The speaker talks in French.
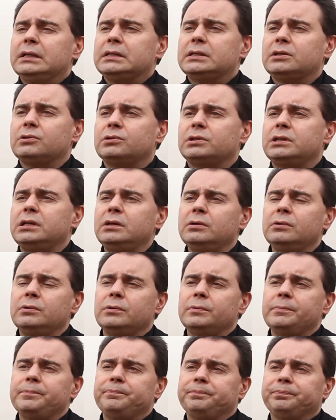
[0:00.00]
C'est aussi
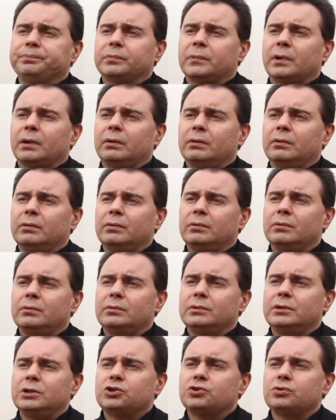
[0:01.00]

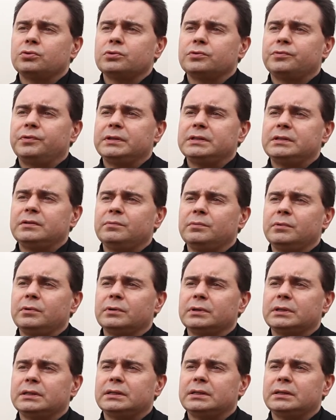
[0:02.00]
des choses
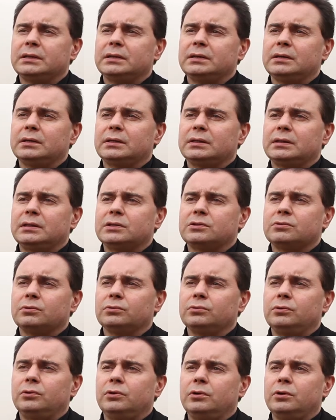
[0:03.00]
effectivement qui, qui
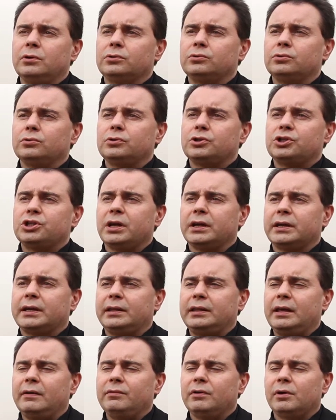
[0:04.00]
sont de l'ordre de j'ai un
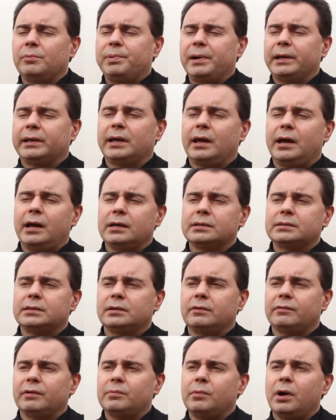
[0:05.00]
cadavre dans le placard,
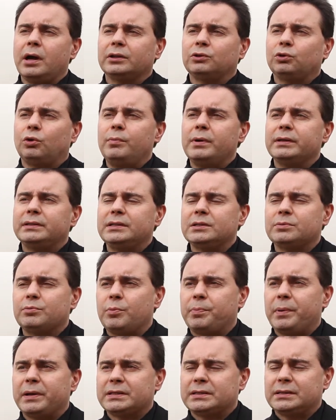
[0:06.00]
c'est-à-dire vraiment un
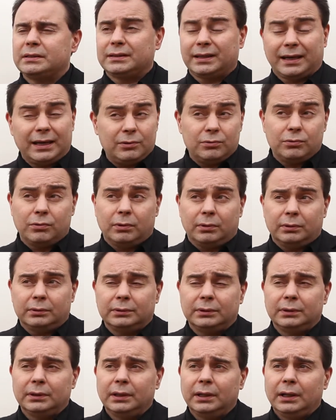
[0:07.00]
traumatisme passé très lourd.
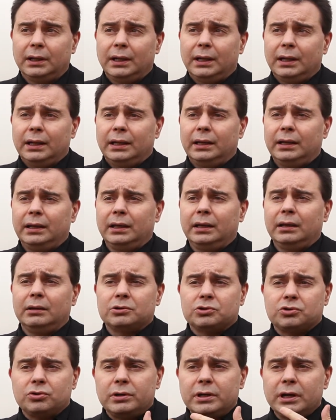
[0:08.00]

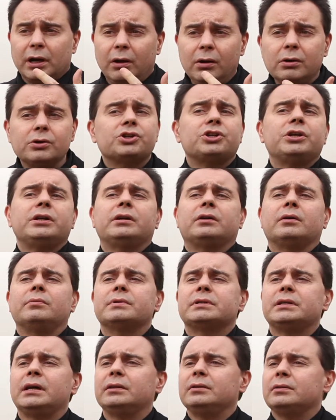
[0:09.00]
Et je l'ai rangé
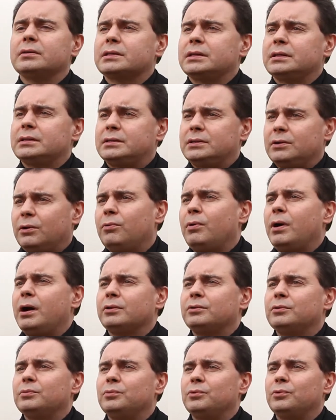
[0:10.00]
comme ça dans un
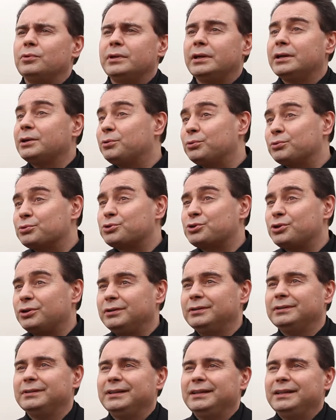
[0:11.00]
tiroir de mon
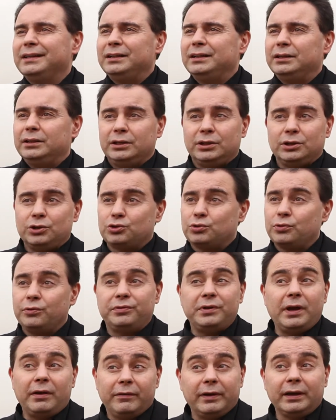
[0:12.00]
inconscient et je
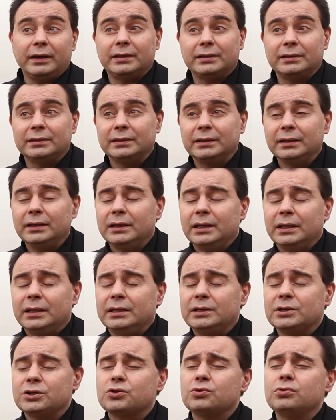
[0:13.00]
vis avec.
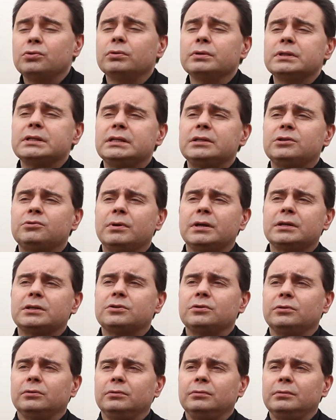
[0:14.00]
Et un jour, une
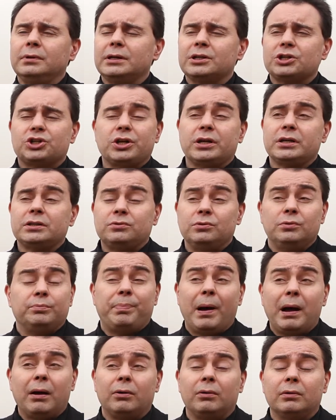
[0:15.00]
situation, un geste, une
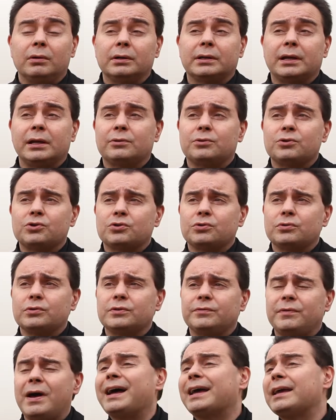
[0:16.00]
parole, quelque
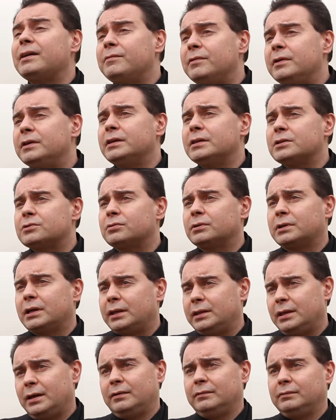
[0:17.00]
chose va réveiller ce
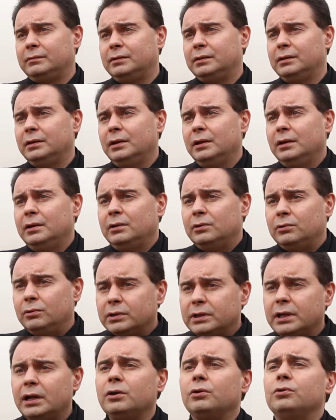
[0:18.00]
cadavre,
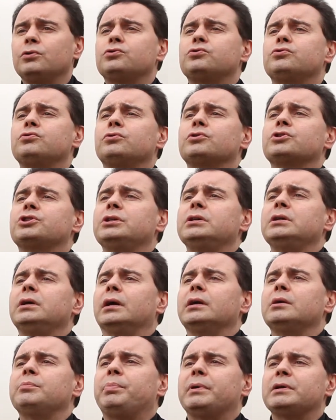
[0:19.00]
lequel ressurgit,
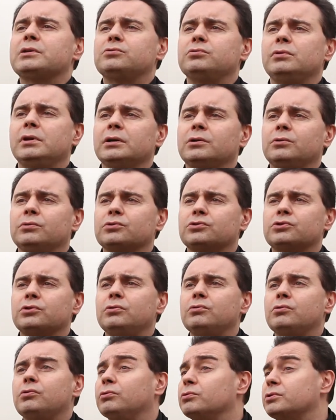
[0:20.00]
hein, il passe de
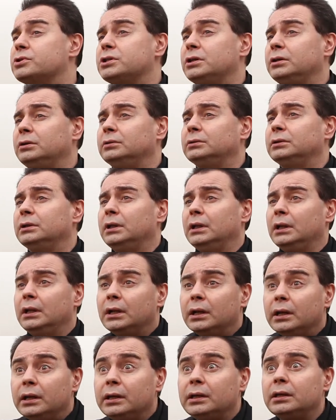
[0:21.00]
l'inconscient au conscient,
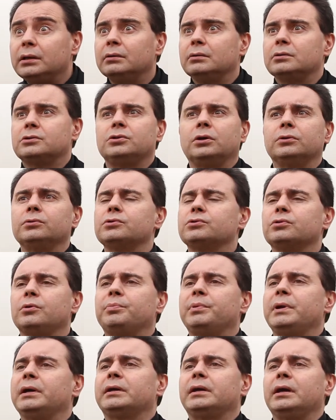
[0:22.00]
et euh, sort de
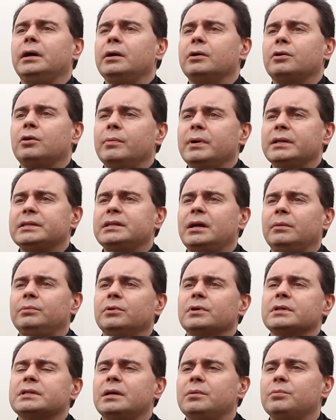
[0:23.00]
son placard comme un diable
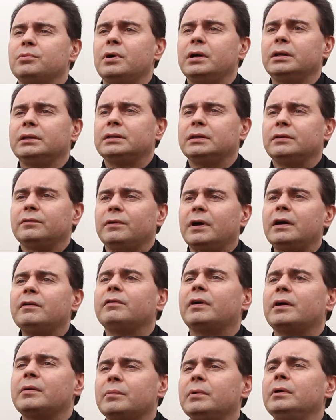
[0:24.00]
dans sa boîte et va
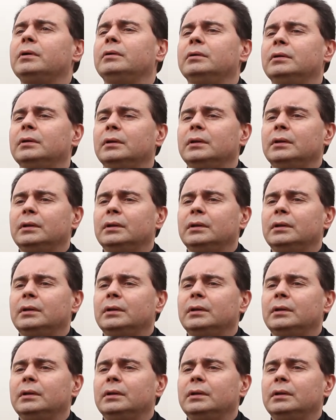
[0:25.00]
vraiment